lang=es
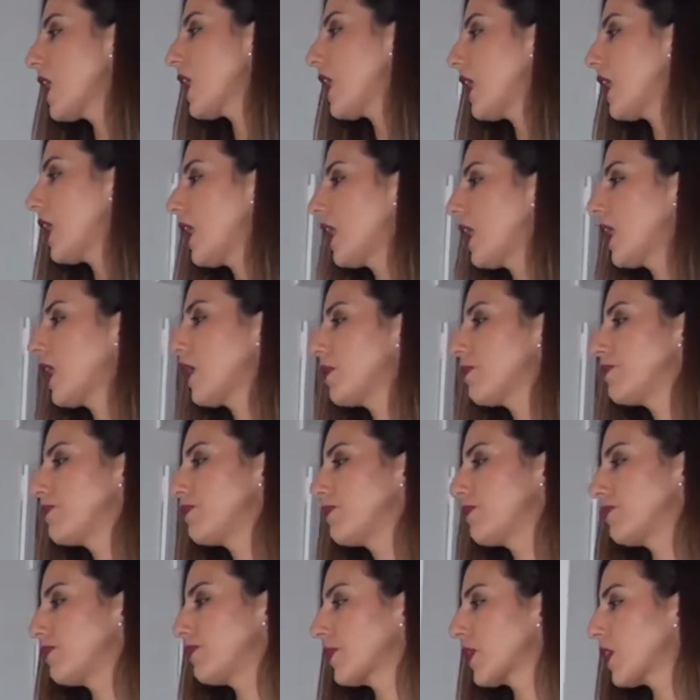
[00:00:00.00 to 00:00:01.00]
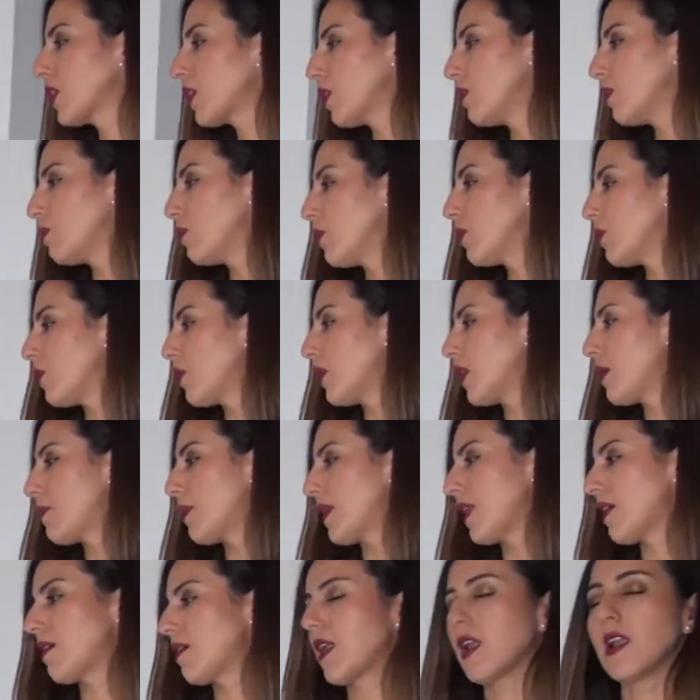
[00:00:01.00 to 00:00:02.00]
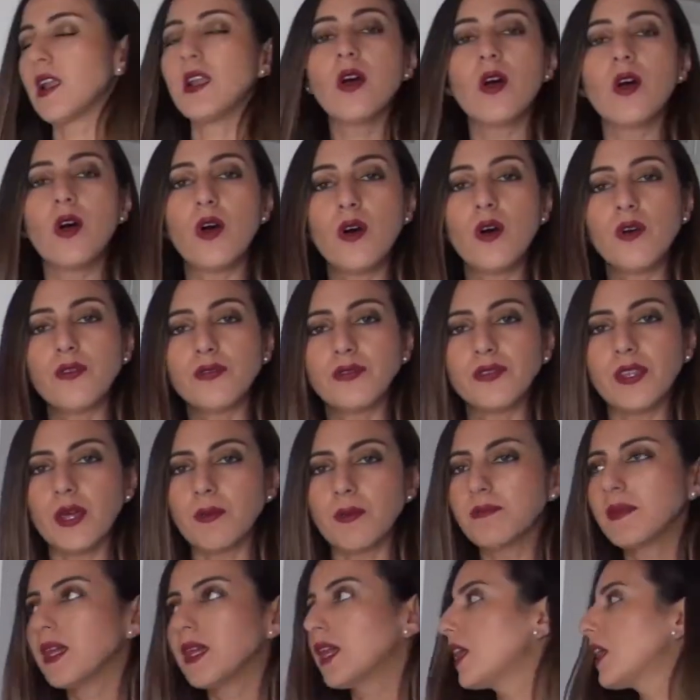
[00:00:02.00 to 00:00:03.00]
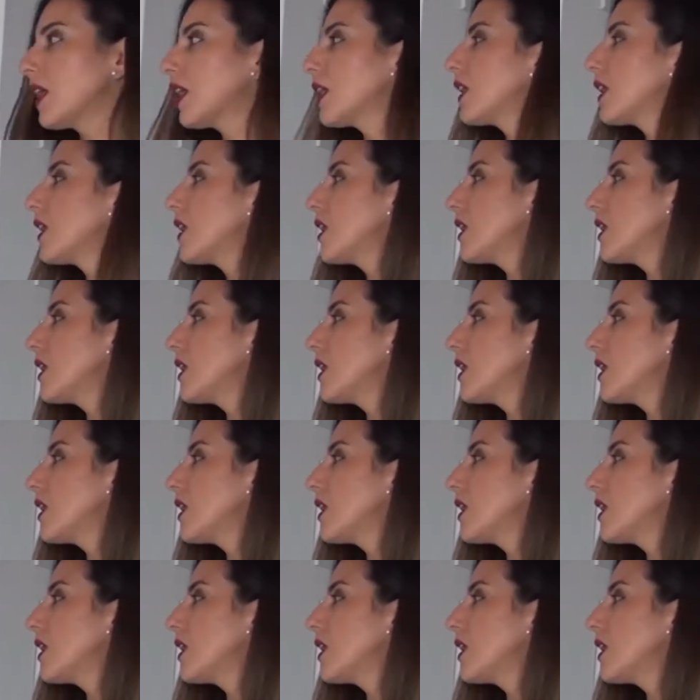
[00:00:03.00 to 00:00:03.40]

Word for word: em, como la palabra love también,